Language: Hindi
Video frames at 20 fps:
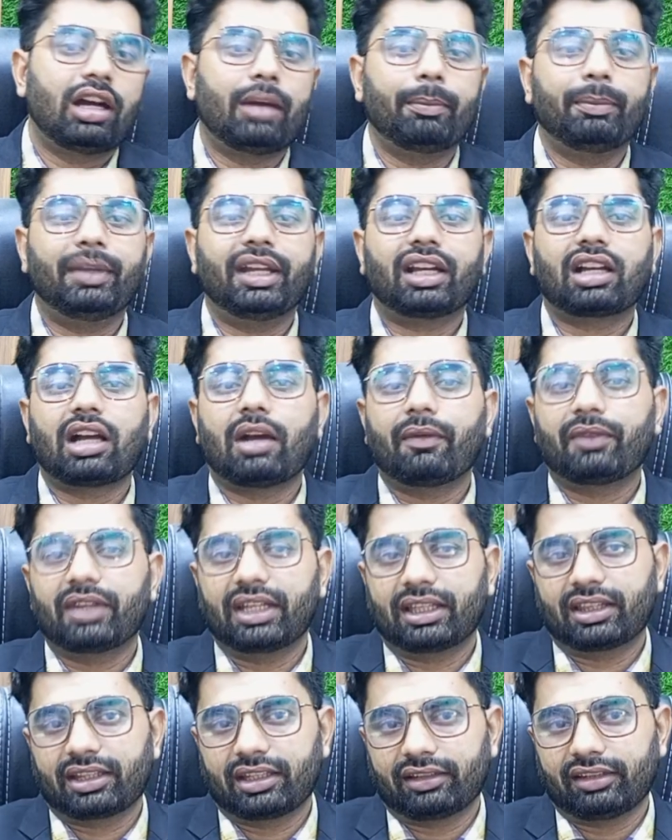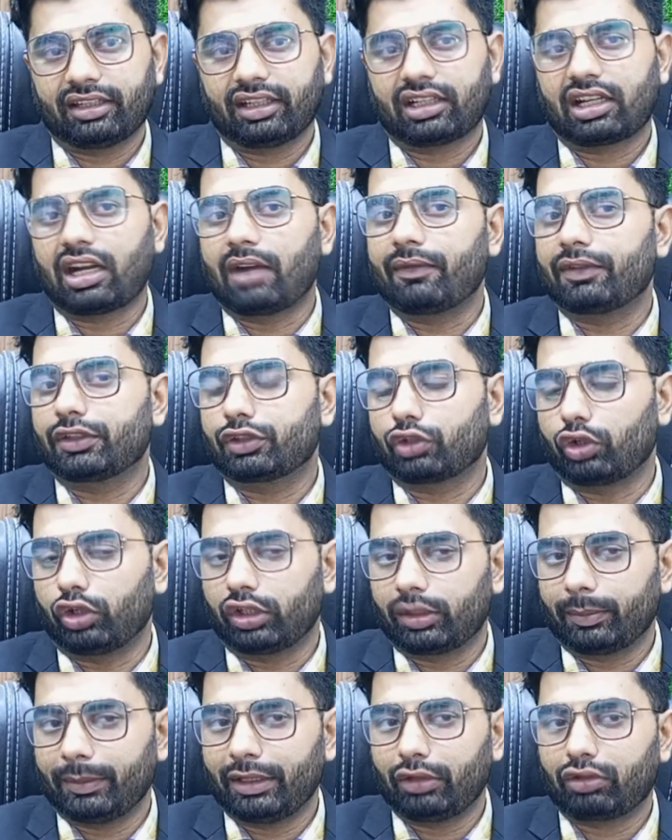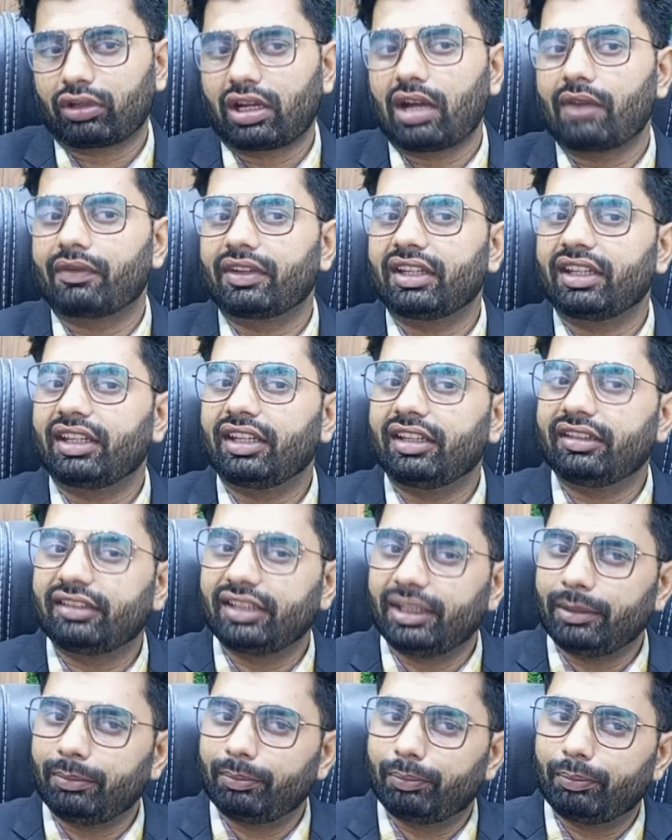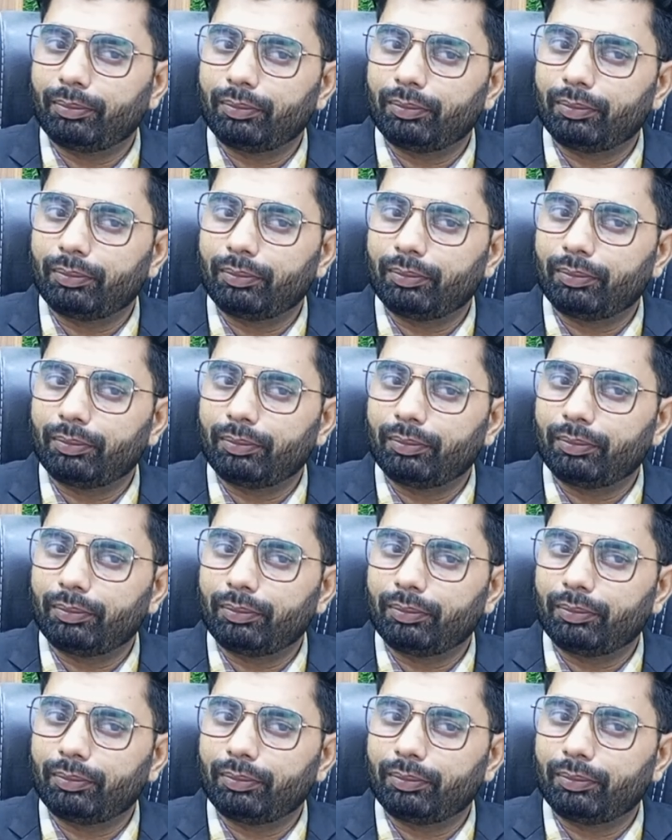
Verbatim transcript: हमने काफी अच्छे से काफी शॉर्ट में और काफी इजी